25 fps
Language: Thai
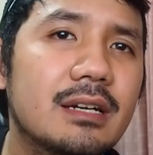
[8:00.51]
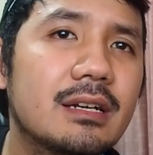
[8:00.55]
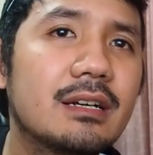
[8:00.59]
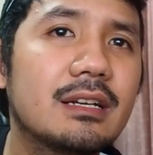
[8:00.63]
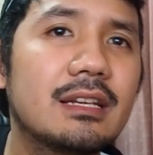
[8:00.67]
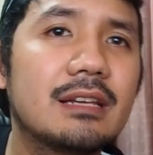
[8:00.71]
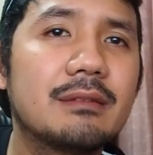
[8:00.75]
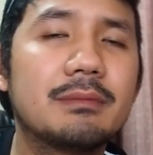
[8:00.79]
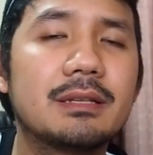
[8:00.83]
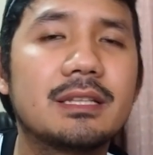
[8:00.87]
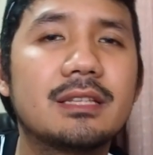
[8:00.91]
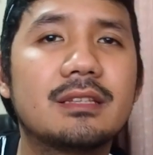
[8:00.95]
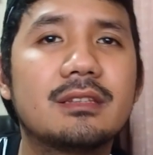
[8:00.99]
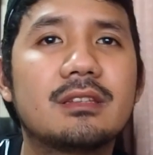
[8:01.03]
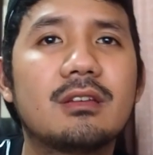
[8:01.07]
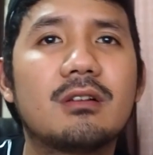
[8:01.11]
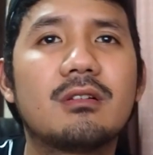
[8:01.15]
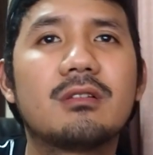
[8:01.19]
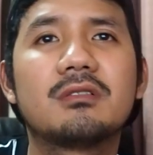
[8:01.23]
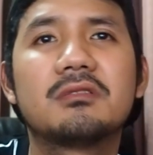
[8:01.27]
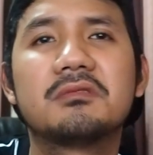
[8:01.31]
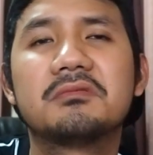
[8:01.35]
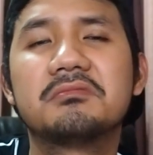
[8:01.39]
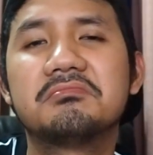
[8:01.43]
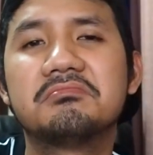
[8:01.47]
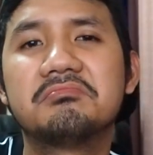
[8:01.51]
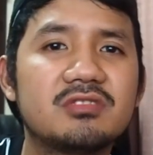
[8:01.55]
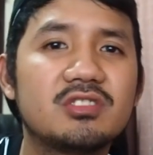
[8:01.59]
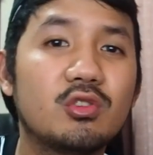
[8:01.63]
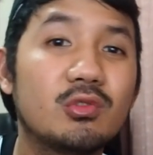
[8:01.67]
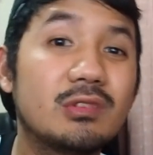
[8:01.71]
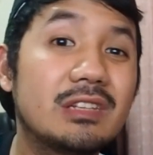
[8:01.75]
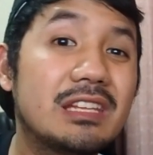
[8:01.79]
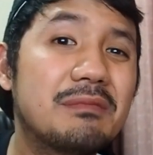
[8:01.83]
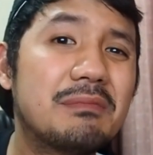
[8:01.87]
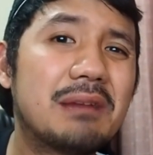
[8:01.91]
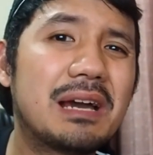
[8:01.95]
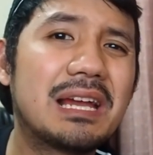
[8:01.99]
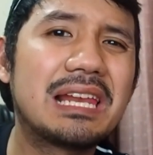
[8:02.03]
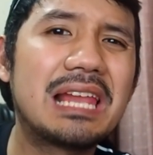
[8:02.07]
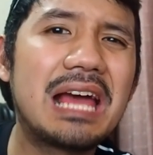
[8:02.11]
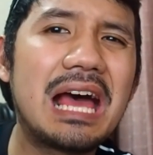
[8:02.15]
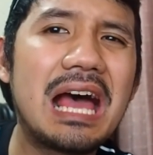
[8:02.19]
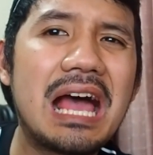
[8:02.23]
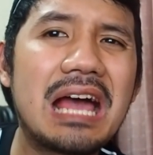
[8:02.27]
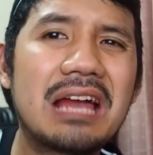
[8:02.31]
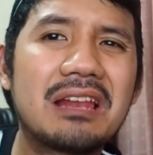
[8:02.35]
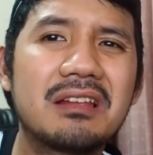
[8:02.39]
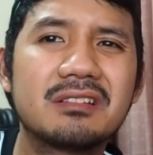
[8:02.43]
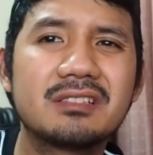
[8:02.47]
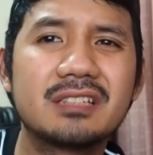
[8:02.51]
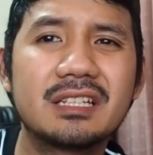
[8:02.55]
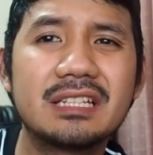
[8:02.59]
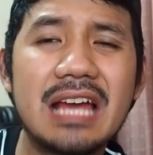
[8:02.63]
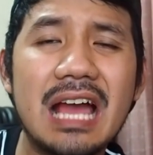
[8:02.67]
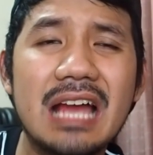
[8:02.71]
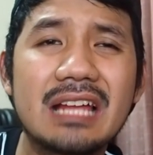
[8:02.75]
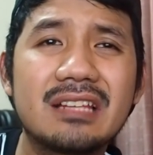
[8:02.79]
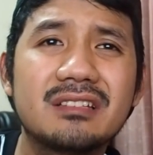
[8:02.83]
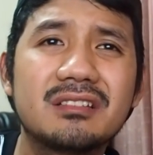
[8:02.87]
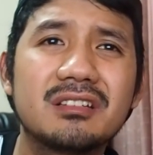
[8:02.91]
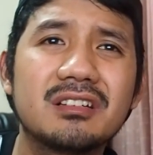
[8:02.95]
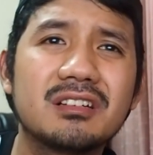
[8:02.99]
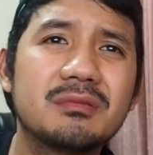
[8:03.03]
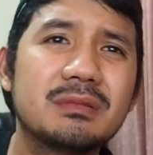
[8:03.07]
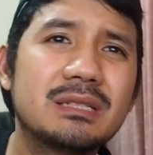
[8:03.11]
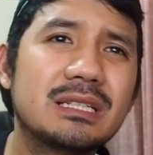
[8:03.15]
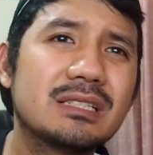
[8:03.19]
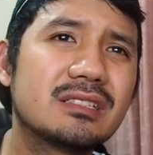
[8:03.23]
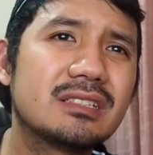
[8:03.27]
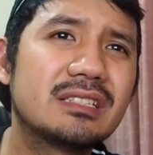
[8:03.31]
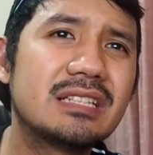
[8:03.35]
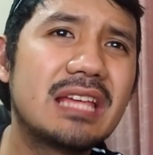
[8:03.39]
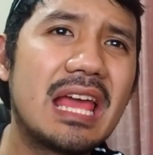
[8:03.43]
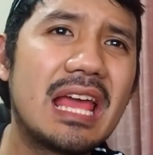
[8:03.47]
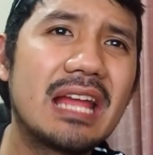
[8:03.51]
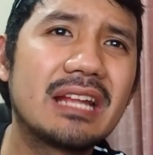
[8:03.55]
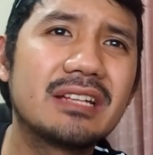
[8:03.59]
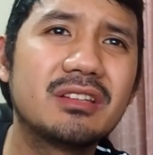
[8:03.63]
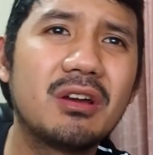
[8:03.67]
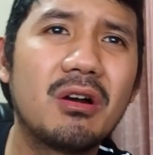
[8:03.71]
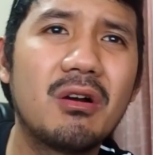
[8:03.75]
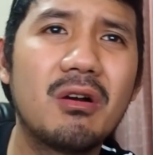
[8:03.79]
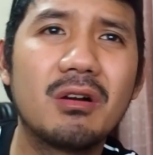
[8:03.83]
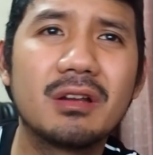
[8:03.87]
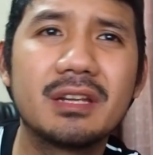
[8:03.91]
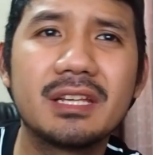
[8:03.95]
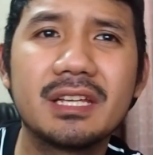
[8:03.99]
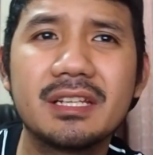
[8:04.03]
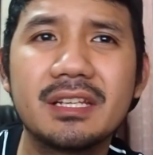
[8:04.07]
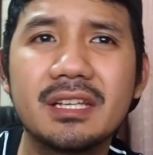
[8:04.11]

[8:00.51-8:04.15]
อร์เนี่ยมันต้องลูนี่มาล่านะ เสียดายที่เธอไม่ได้แสดงต่อเนี่ย